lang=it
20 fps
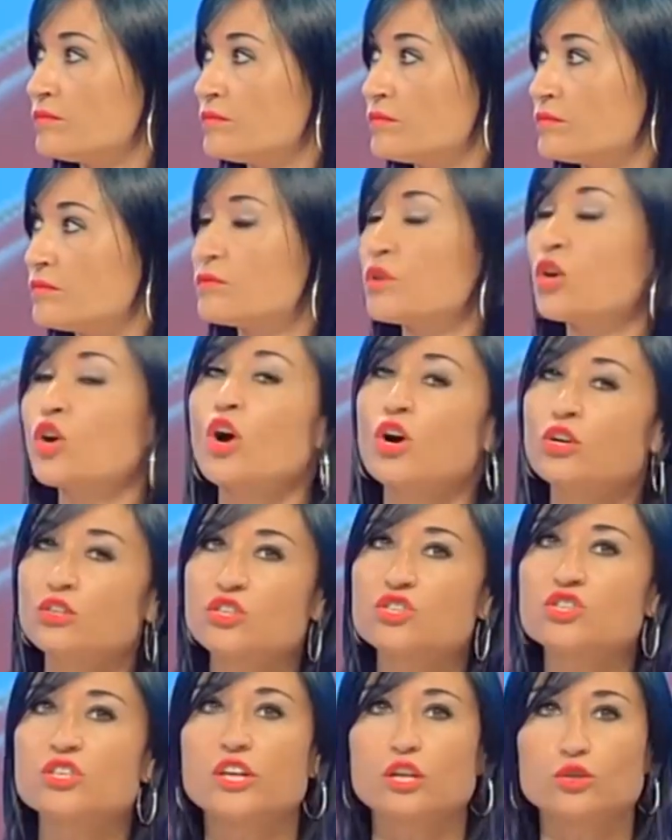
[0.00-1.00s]
Codice,
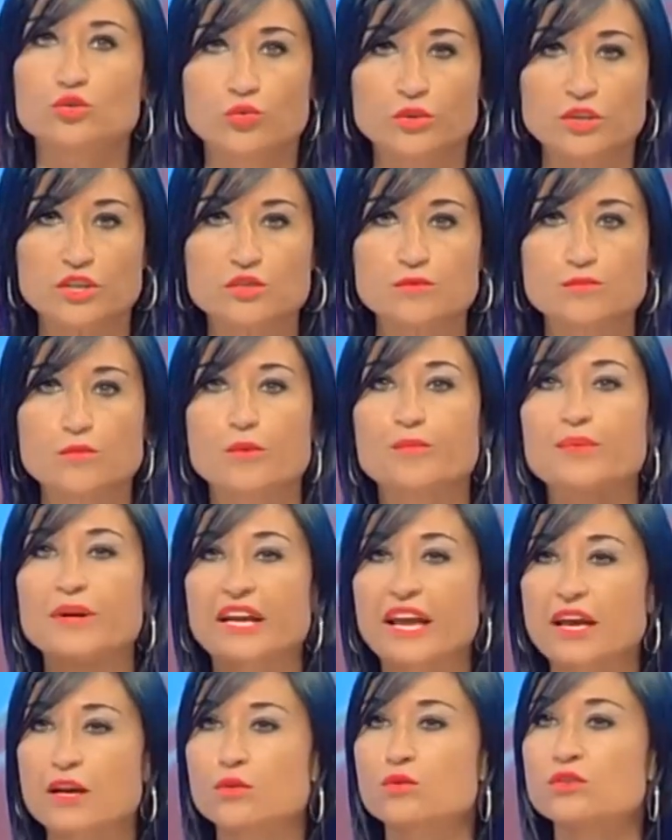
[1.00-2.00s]
codice del, del, turismo. turismo.
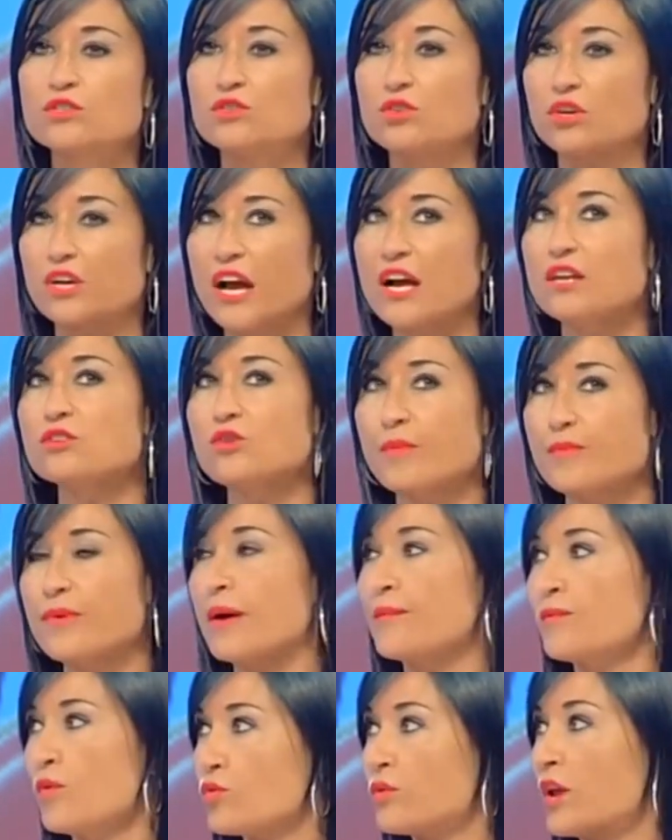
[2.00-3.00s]
Perché allora. in questo caso
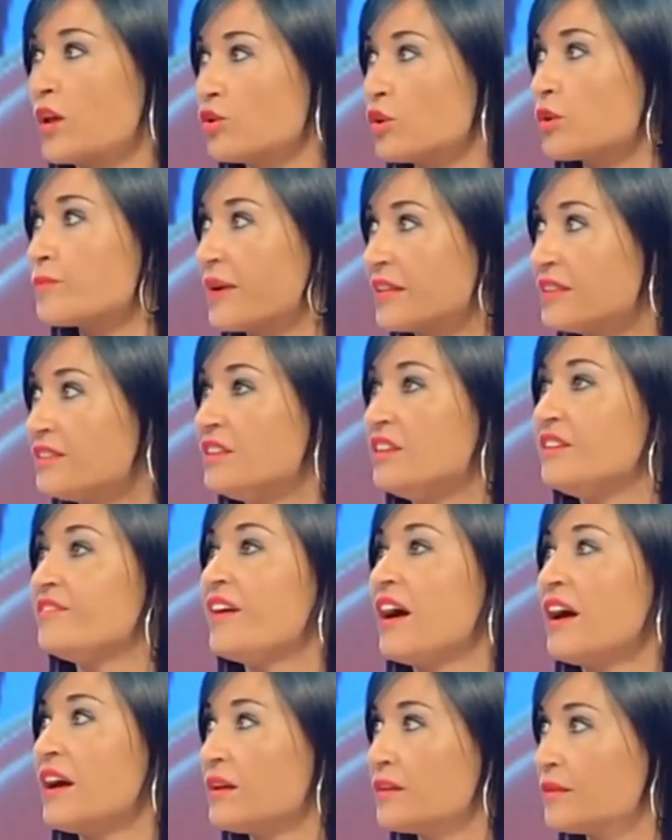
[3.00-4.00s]
abbiamo una
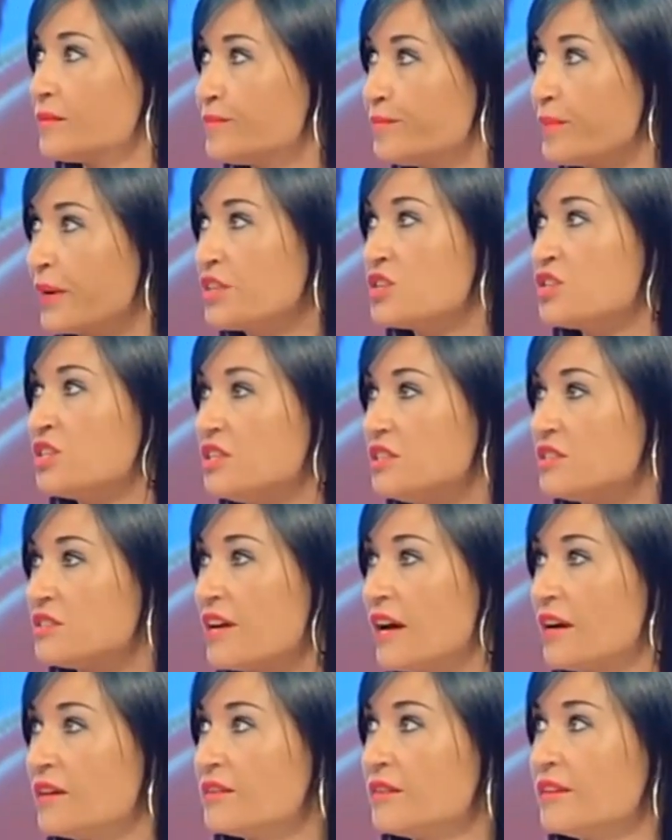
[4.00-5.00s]
normativa
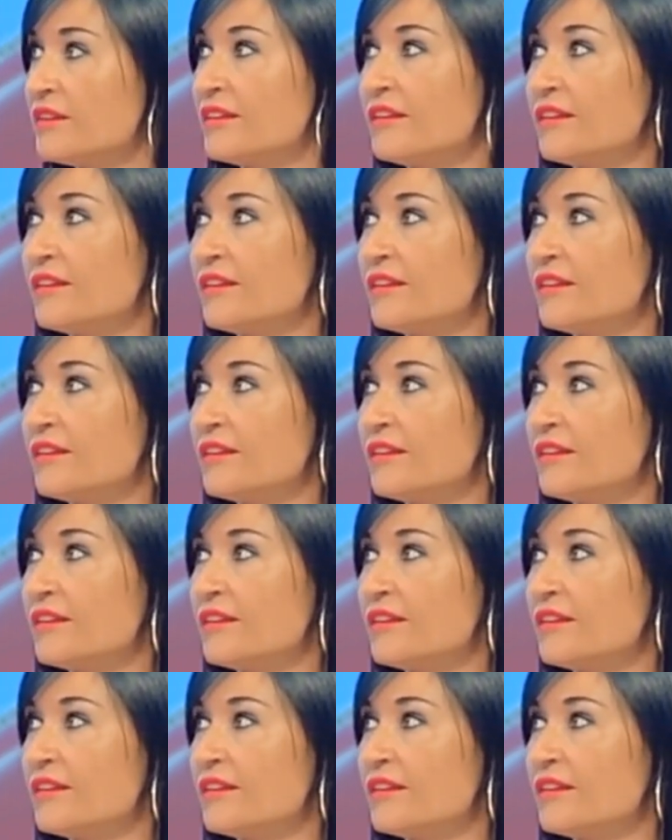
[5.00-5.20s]
precisa